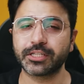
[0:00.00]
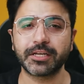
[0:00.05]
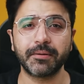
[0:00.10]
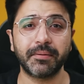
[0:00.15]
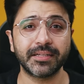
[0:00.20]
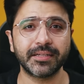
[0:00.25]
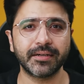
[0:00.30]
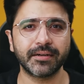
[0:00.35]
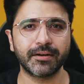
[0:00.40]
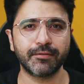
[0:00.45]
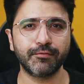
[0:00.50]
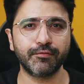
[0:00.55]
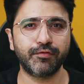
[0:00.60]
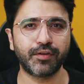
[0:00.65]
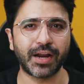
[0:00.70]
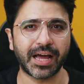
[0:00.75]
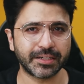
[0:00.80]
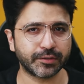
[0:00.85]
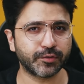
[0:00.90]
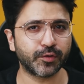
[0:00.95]
उसके बाद अगर हम
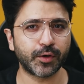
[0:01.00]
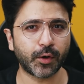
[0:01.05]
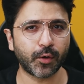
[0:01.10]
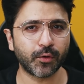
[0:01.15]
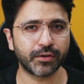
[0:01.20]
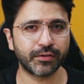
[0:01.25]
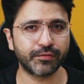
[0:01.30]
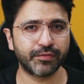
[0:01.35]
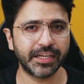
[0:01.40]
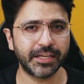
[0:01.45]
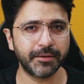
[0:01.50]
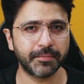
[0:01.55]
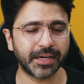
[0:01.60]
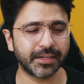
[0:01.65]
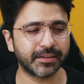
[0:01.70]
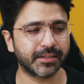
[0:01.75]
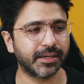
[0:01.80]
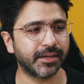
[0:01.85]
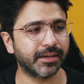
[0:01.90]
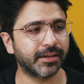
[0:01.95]
फ्लैश फोटोग्राफी की
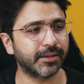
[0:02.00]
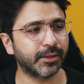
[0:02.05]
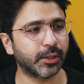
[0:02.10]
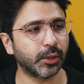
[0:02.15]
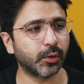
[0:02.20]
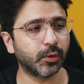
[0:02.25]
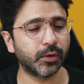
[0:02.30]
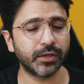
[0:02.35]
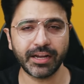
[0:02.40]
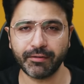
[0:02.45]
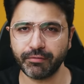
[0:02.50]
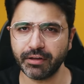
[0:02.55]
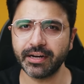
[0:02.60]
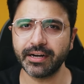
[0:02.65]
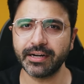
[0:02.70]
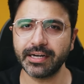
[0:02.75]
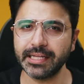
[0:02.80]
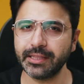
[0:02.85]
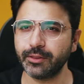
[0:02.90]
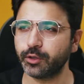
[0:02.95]
बात करें तो
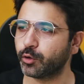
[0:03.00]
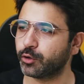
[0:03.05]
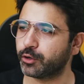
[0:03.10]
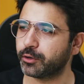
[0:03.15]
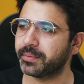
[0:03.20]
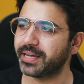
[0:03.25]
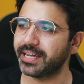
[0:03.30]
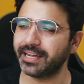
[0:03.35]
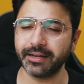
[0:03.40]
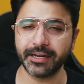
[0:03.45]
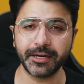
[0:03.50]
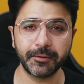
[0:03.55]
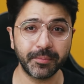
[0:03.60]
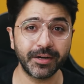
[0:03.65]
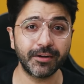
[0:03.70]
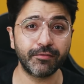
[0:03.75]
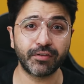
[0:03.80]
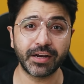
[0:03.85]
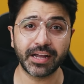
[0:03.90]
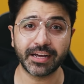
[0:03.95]
डेफिनेटली दोनों में
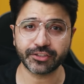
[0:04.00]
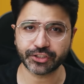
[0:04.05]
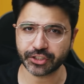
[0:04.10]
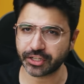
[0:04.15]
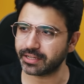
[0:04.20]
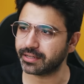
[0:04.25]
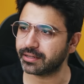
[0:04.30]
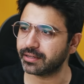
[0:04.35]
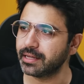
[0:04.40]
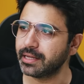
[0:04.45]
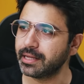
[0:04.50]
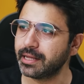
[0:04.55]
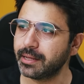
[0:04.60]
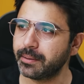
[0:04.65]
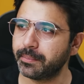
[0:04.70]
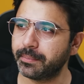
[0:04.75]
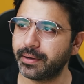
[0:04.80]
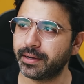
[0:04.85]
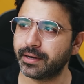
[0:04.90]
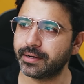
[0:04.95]
इनबिल्ट फ्लैश हैं
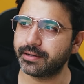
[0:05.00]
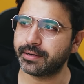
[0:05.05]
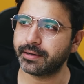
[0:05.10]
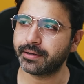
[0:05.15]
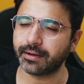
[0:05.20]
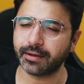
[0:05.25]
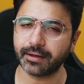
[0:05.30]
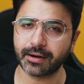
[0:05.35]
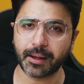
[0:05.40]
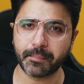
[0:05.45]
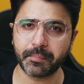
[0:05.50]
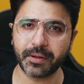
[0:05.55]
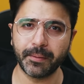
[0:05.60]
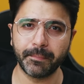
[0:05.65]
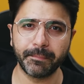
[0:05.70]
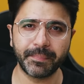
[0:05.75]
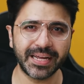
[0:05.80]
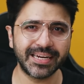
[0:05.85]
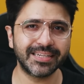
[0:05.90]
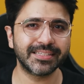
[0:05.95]
बट uh, अगर आप
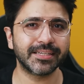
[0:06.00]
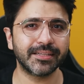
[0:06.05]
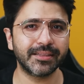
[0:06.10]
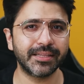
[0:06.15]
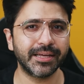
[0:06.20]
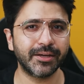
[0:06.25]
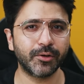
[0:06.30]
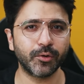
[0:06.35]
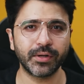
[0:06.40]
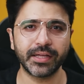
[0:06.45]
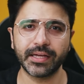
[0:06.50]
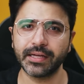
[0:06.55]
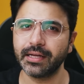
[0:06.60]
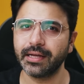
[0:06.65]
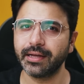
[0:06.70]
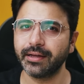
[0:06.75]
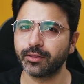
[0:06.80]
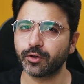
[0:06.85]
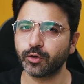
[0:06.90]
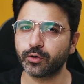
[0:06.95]
कंपैरिजन देखोगे
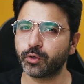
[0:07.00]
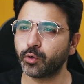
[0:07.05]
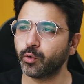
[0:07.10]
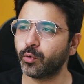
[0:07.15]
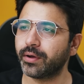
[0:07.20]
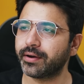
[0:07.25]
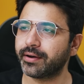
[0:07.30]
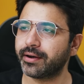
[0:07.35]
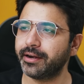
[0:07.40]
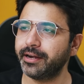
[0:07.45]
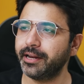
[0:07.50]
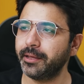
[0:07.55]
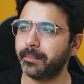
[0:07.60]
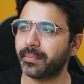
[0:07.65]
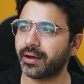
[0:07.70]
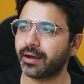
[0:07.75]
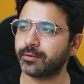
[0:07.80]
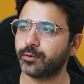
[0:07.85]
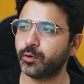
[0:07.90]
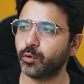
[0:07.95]
तो 200 डी
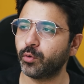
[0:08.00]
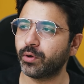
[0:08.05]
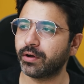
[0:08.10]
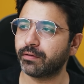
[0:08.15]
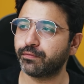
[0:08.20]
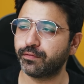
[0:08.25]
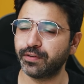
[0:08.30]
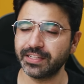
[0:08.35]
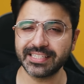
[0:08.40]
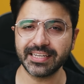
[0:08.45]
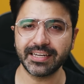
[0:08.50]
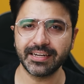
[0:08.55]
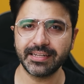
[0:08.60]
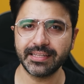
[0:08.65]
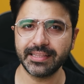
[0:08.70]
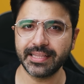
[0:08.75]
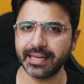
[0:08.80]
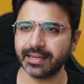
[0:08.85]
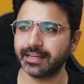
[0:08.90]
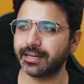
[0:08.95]
मार्क टू का
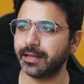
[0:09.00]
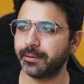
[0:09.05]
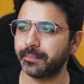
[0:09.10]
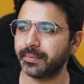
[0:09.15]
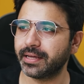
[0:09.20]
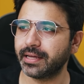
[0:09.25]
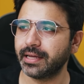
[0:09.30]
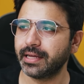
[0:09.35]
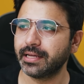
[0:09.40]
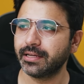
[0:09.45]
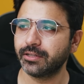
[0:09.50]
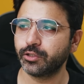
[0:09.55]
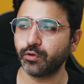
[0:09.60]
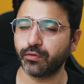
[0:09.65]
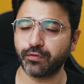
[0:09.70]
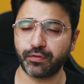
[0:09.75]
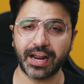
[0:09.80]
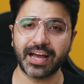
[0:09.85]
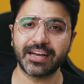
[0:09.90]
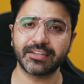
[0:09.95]
फिजिकली देखने में जो
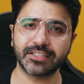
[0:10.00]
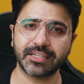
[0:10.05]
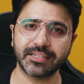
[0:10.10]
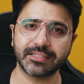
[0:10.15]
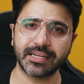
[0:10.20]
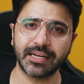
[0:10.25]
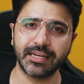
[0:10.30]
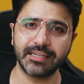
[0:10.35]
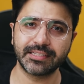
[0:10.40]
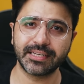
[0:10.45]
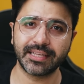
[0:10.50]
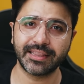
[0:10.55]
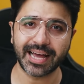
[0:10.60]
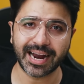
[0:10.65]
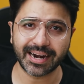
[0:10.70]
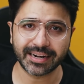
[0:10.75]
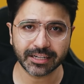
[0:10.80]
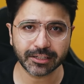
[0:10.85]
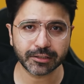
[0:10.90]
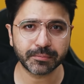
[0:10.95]
फ्लैश का साइज़ है
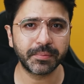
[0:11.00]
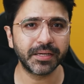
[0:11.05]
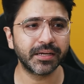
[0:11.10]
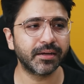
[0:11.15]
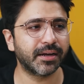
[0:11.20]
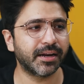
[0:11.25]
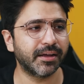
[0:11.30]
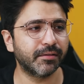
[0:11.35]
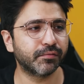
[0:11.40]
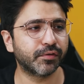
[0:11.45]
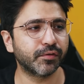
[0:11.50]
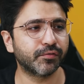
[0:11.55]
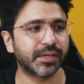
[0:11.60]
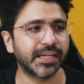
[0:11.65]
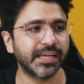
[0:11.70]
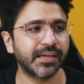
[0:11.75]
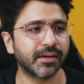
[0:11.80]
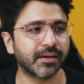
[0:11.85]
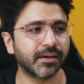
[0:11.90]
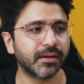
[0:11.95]
दैट इज़ बिगर एम
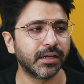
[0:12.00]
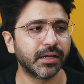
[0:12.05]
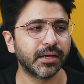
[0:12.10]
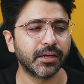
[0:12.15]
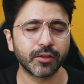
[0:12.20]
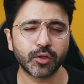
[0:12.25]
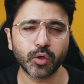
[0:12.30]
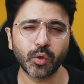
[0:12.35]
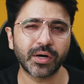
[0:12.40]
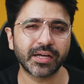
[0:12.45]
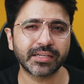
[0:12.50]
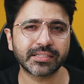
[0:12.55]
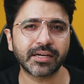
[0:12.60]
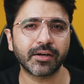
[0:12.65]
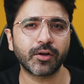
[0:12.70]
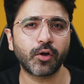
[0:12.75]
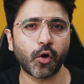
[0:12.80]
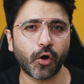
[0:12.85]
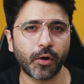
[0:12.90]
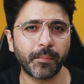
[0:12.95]
फिफ्टी का थोड़ा
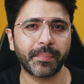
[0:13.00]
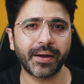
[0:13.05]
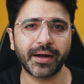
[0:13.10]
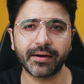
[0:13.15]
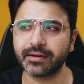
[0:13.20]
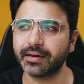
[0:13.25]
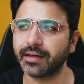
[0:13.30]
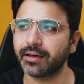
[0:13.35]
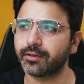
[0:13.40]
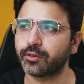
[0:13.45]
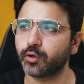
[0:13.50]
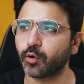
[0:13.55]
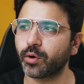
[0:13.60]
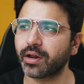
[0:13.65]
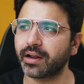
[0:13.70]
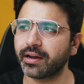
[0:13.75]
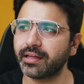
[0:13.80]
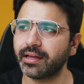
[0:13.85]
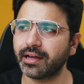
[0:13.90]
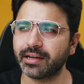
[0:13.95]
सा कॉम्पैक्ट है
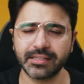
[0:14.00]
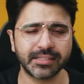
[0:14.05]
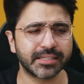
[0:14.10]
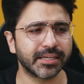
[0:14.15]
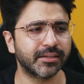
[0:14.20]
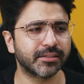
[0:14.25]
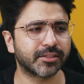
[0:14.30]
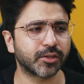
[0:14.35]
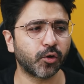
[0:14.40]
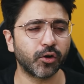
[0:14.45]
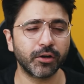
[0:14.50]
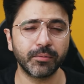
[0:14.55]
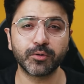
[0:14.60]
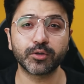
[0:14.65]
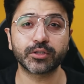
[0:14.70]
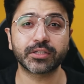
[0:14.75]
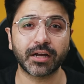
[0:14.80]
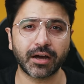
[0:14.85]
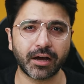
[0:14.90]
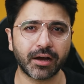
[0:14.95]
थोड़ा नहीं आई से इट्स
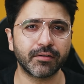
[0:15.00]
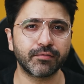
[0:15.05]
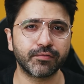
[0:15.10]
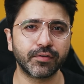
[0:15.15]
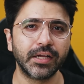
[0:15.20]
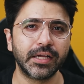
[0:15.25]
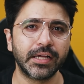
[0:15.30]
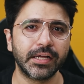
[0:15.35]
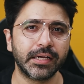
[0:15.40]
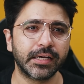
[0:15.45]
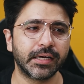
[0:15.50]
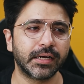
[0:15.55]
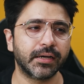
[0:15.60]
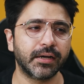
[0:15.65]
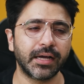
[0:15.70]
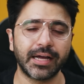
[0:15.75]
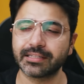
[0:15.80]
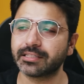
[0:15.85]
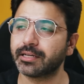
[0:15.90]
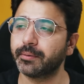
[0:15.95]
ऑलमोस्ट हाफ
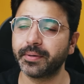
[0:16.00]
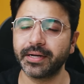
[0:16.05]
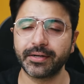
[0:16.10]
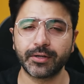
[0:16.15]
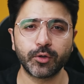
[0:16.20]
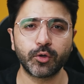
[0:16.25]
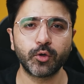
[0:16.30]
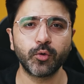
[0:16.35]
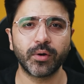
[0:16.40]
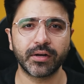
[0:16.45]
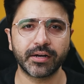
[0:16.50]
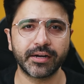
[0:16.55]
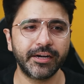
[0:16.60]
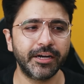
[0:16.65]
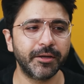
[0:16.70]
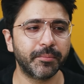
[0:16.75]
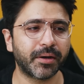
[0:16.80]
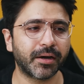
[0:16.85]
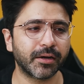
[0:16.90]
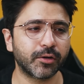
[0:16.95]
एज कम्पेयर टू टू हंड्रेड
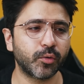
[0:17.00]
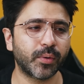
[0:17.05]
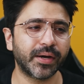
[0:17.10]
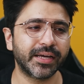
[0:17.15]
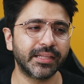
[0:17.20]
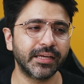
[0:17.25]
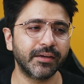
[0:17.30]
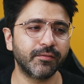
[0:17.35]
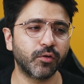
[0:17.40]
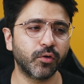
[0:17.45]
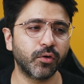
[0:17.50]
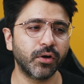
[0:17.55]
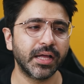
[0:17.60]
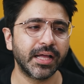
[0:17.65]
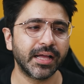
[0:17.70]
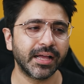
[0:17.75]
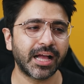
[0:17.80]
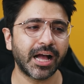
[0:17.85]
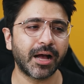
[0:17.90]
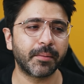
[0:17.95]
डी मार्क टू आई थिंक वो
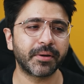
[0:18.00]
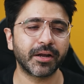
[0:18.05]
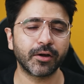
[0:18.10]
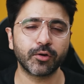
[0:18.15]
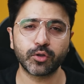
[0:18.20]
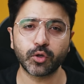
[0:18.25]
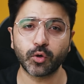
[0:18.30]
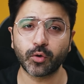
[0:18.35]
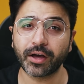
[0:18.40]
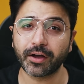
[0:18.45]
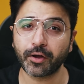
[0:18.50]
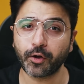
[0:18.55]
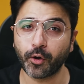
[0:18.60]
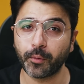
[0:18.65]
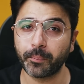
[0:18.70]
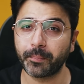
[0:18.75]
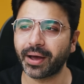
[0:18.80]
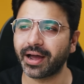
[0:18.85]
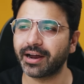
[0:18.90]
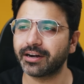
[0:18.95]
कैमरा को थोड़ा
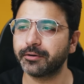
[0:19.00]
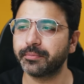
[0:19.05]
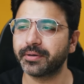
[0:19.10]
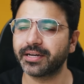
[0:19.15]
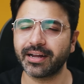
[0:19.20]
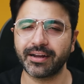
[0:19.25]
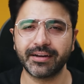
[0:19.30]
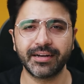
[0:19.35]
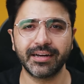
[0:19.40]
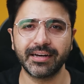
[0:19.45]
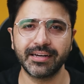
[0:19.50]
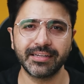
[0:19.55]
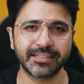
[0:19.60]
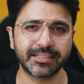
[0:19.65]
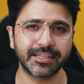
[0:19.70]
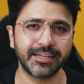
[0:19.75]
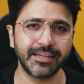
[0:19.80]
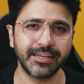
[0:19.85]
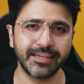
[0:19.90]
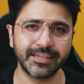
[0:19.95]
कॉम्पैक्ट बनाने के लिए
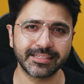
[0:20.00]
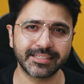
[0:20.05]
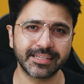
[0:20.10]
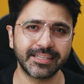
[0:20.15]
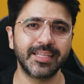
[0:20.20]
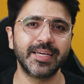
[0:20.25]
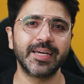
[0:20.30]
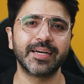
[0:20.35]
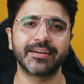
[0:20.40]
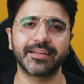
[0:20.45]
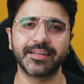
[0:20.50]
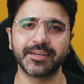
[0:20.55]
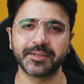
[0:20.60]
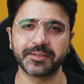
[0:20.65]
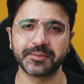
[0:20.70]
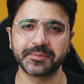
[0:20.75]
इस तरीके से दिया गया